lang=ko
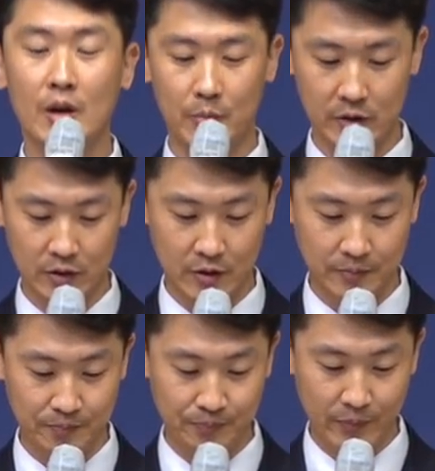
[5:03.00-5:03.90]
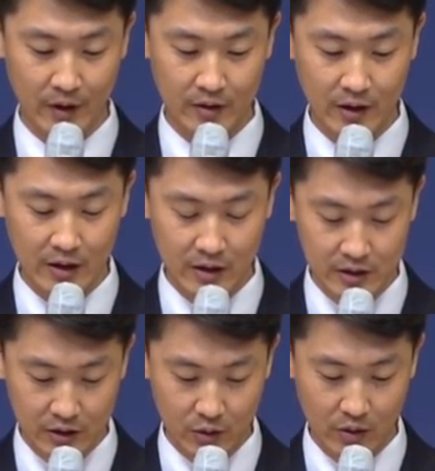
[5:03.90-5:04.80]
앞에서 땅이
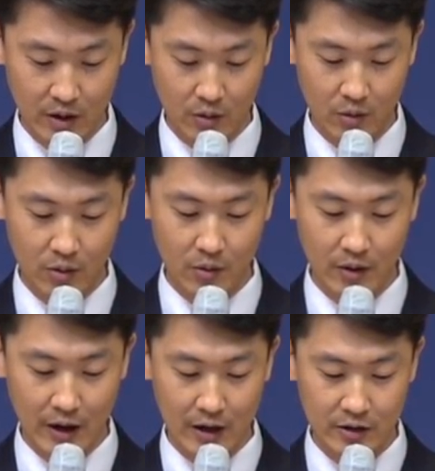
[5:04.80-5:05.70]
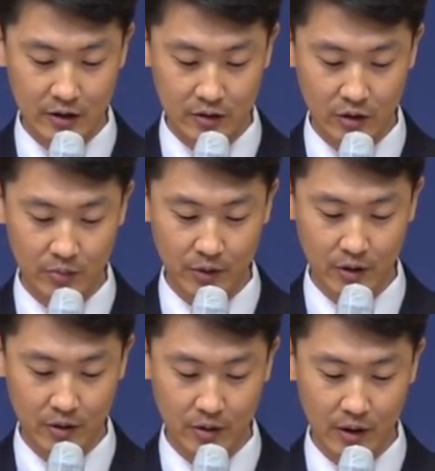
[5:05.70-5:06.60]
진동하고 하늘이
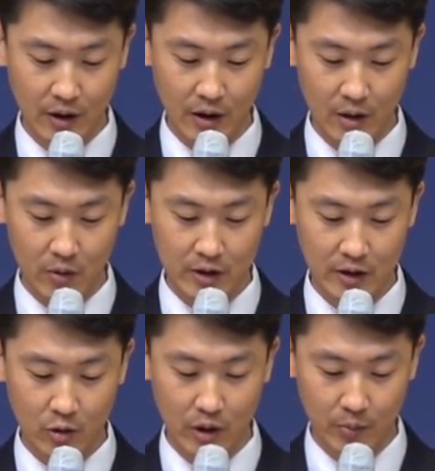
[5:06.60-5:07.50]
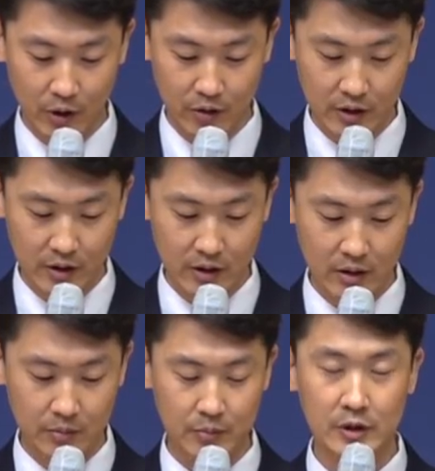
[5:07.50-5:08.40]
떨며 해와 달과 별이
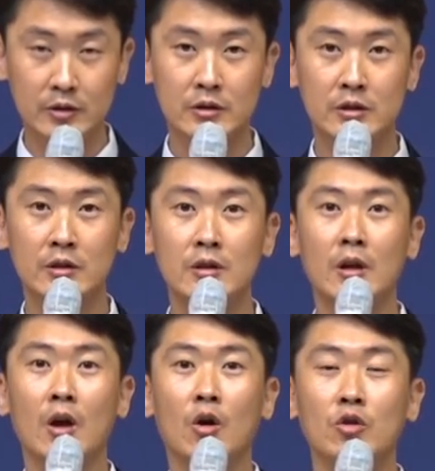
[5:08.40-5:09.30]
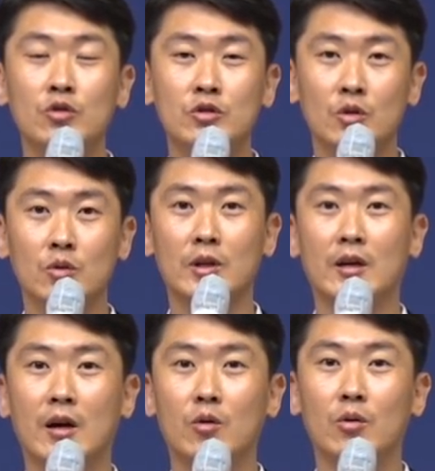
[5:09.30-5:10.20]
빛을 거둘
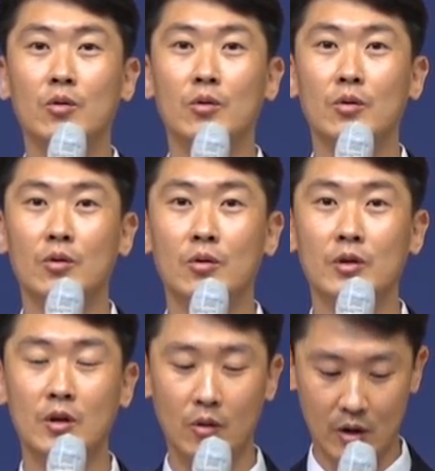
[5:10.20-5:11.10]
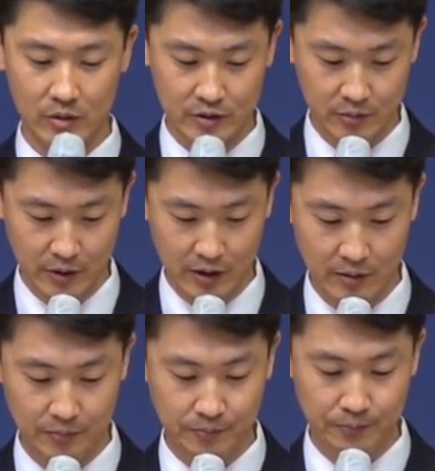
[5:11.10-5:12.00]
정도다라고 어, 기록하고 있습니다.
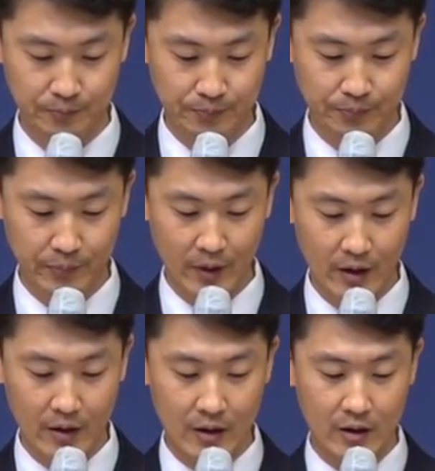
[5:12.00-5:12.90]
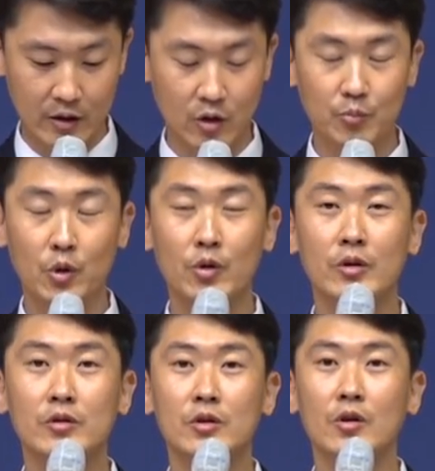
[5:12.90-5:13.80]
아, 이런
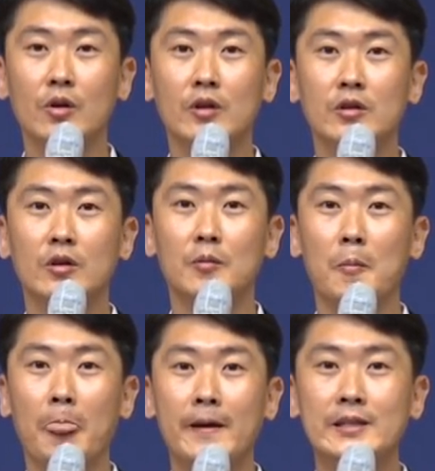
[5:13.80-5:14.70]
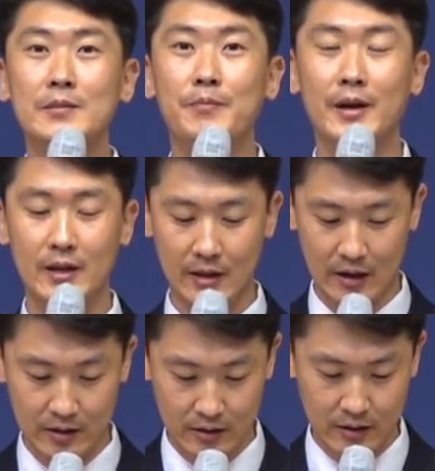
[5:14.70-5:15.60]
표현은 성경에서 심판의
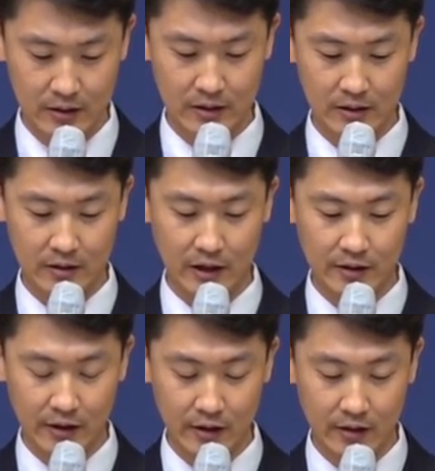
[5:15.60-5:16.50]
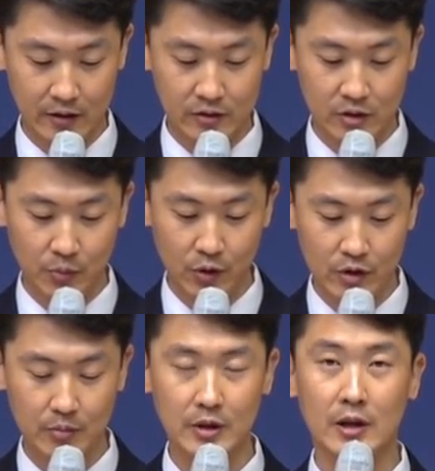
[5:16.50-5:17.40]
날을 아, 나타낼 때 쓰는
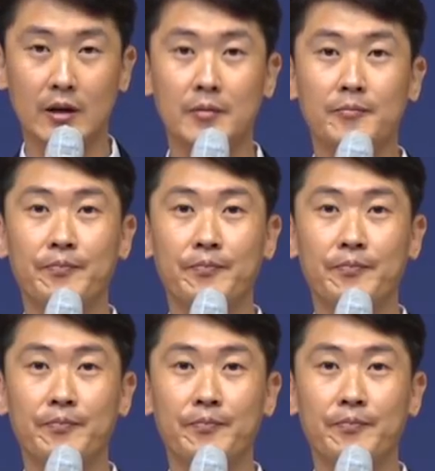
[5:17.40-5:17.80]
표현입니다.